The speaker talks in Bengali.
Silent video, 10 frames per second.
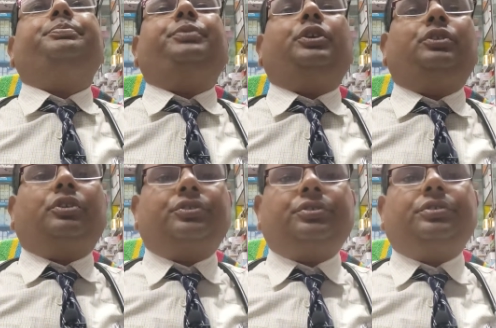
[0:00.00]
প্রিয়
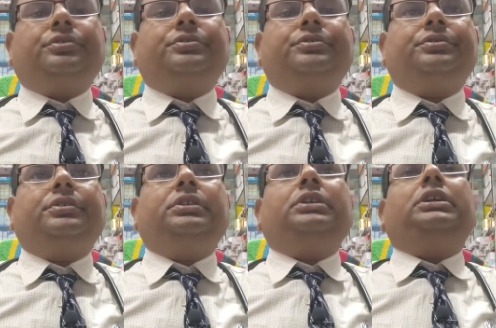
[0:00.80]
দর্শক
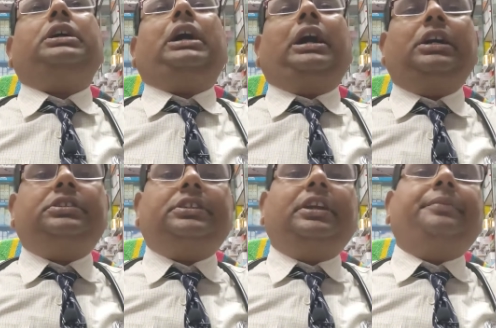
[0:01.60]

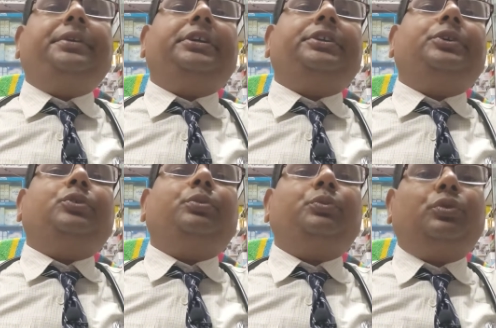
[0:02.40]
আজকে আমি একটি
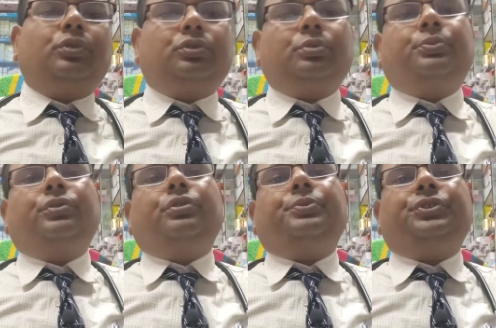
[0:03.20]
খুব
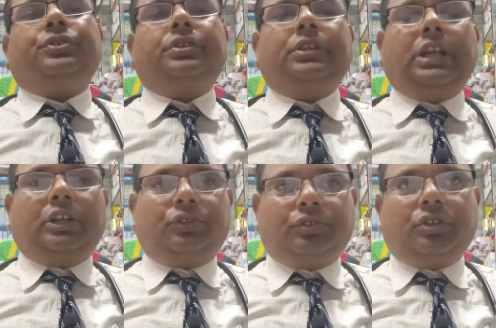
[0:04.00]
গুরুত্বপূর্ণ বিষয় নিয়ে
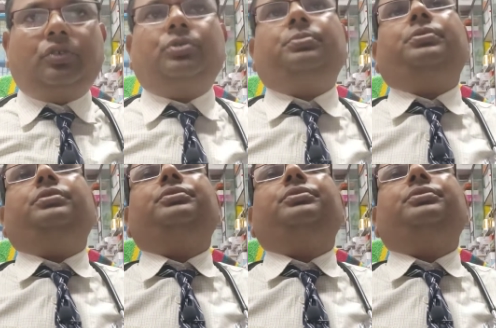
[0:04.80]
আলোচনা করব